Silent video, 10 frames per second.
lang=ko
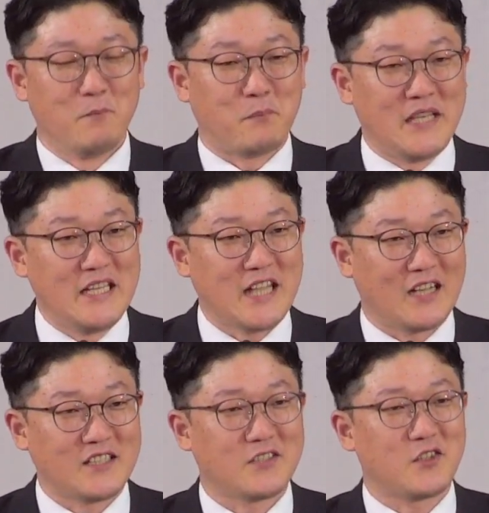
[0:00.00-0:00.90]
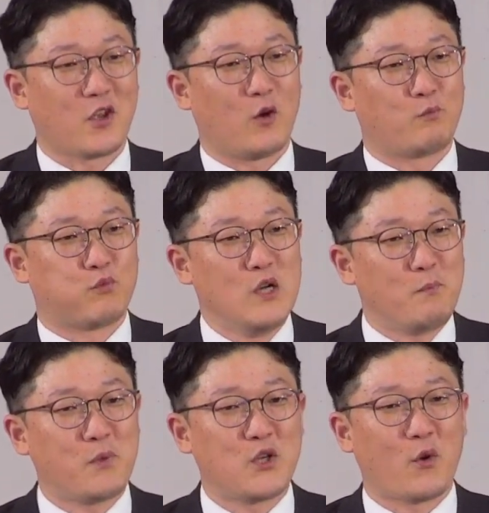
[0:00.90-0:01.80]
비상식적이고
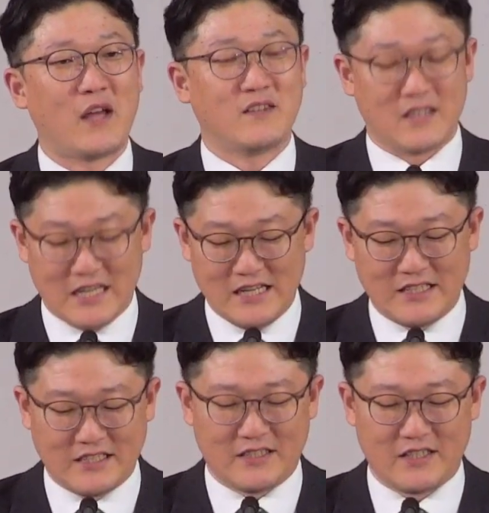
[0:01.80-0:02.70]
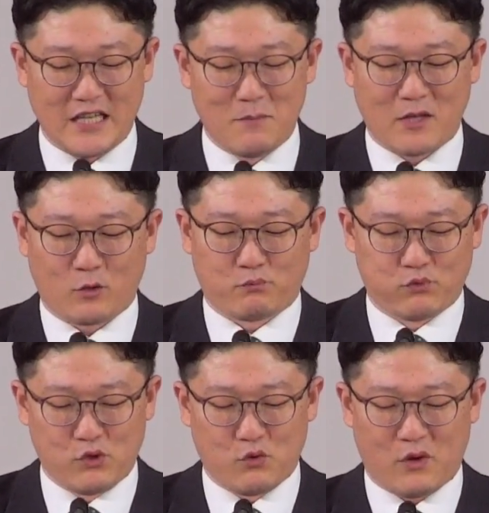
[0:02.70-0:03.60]
불필요한 일들임에도
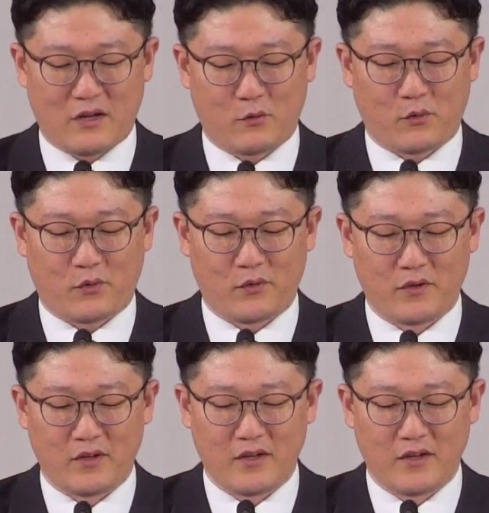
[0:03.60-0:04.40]
불구하고